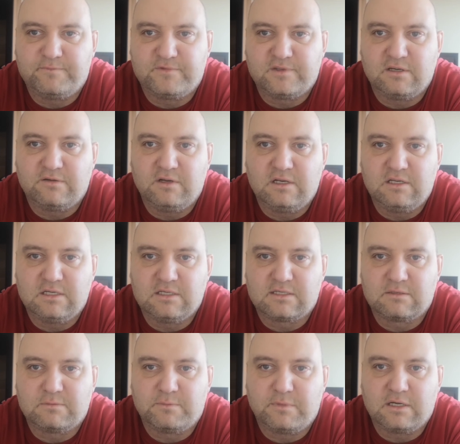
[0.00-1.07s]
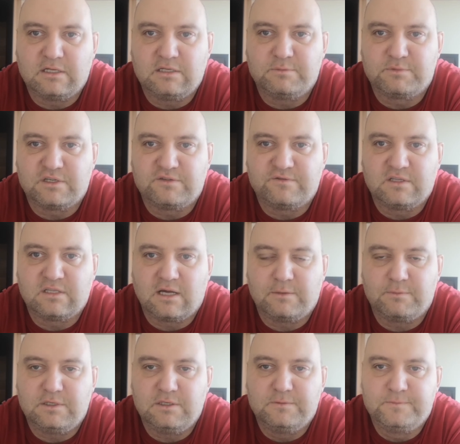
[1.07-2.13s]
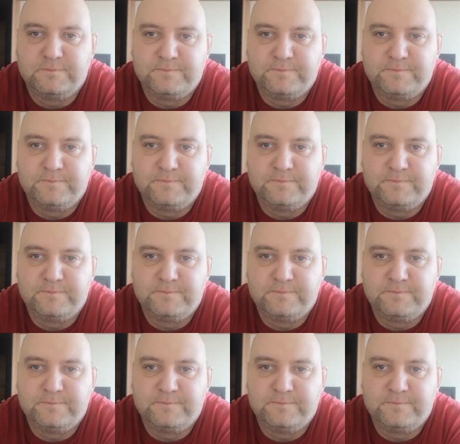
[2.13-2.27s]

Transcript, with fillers: W tej chwili jest parę dni przed świętami.